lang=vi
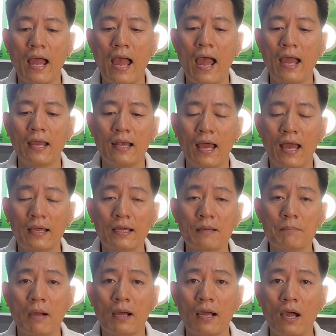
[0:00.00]
cài lại
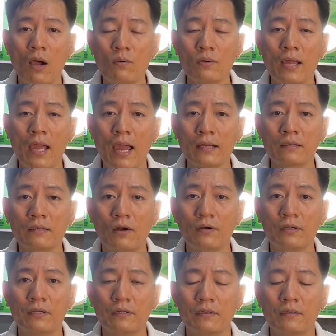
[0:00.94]
cái mật khẩu khác rồi